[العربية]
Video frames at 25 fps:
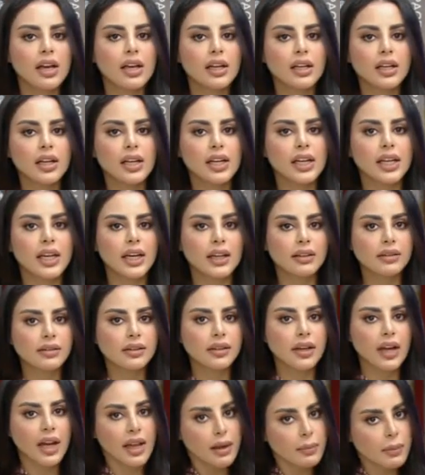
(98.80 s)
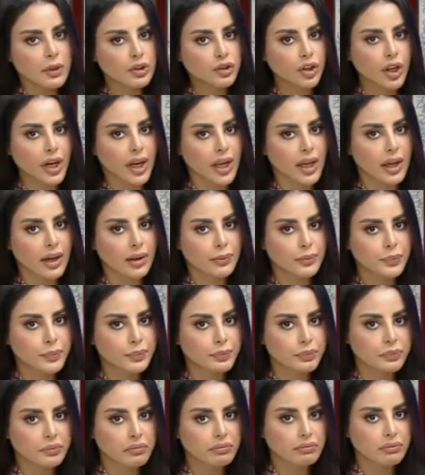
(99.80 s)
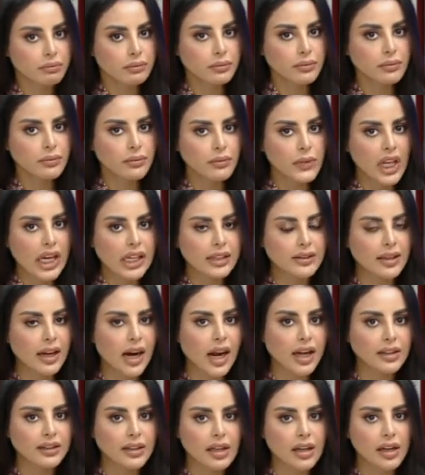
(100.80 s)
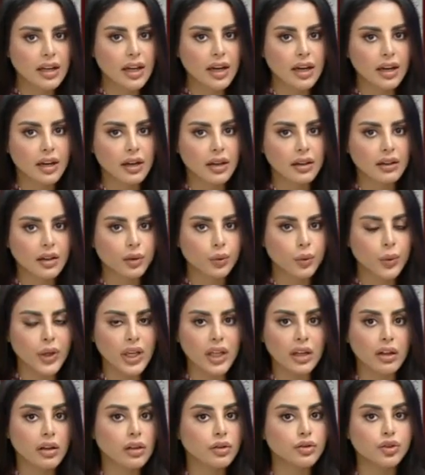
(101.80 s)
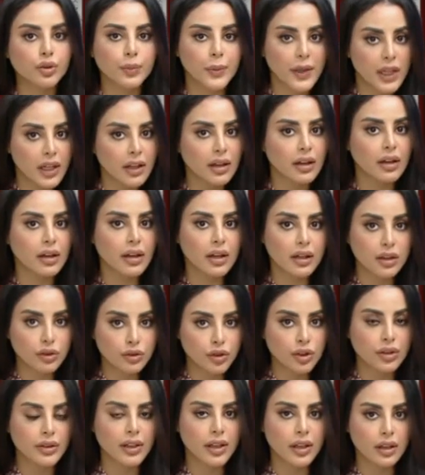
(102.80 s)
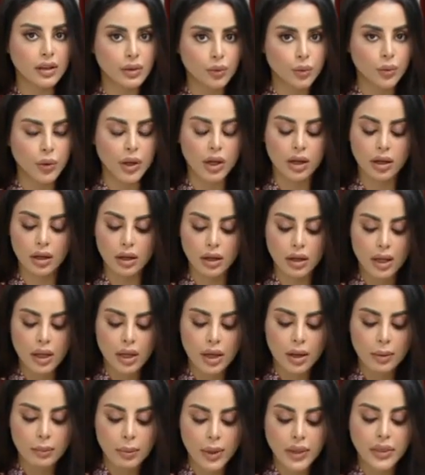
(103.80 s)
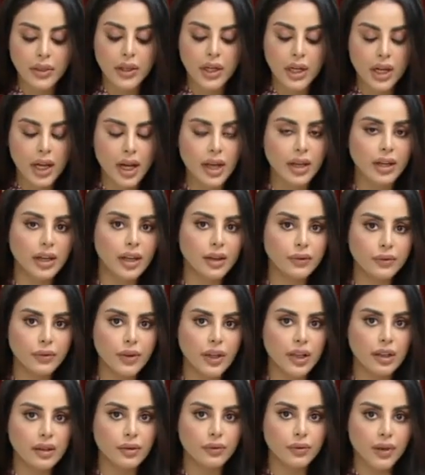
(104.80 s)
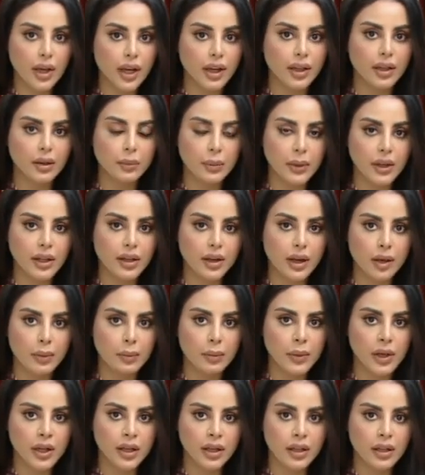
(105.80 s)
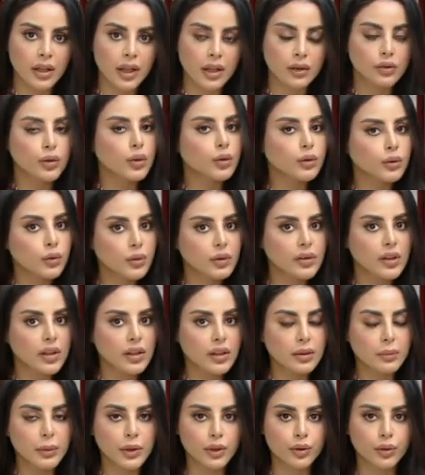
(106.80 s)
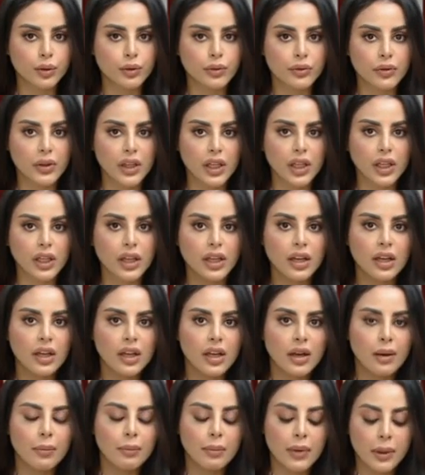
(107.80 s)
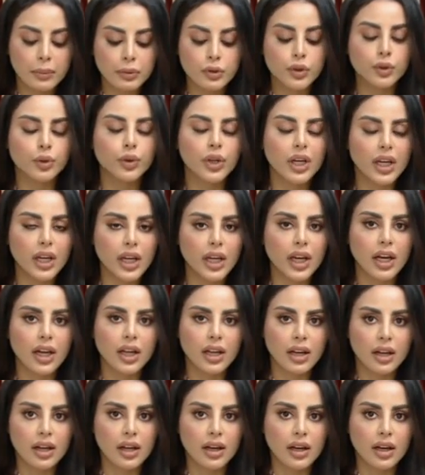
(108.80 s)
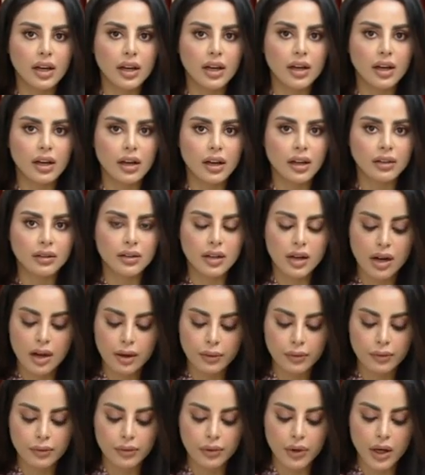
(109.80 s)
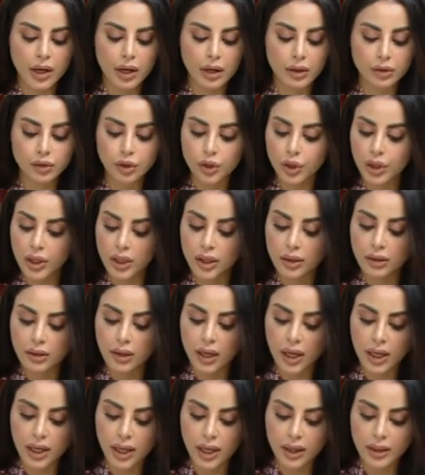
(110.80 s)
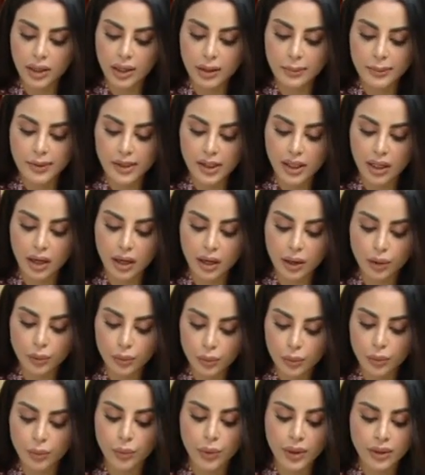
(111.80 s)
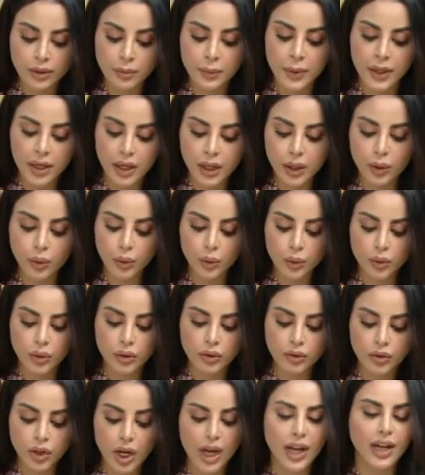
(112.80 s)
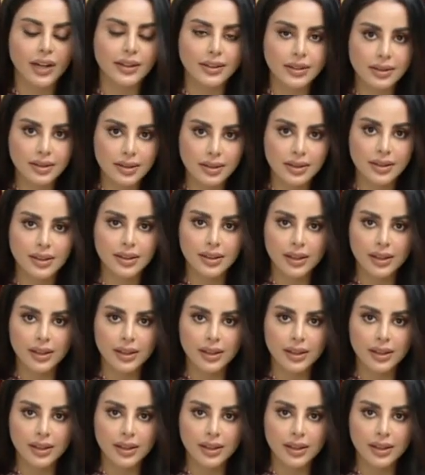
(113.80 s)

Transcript: لليد البشرية صراحة تطوير جميل جدا وبإذن الله أنه يفيد فئة كبيرة من الناس خصوصا متروفي مبتوري الأطراف شكرا على هذا الابتكار وأتمنى يكون جاهز